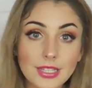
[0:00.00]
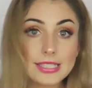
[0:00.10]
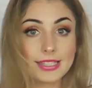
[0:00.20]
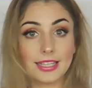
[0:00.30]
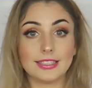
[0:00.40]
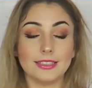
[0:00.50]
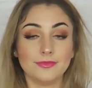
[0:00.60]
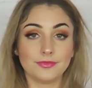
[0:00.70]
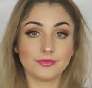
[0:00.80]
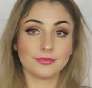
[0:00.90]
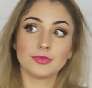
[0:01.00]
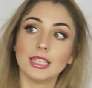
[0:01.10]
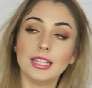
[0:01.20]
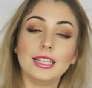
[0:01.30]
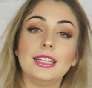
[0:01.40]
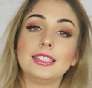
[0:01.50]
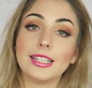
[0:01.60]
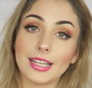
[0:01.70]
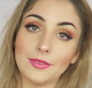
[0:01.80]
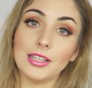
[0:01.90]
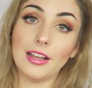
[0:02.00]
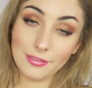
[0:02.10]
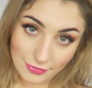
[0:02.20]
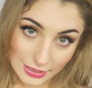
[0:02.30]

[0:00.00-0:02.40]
niestety czekam na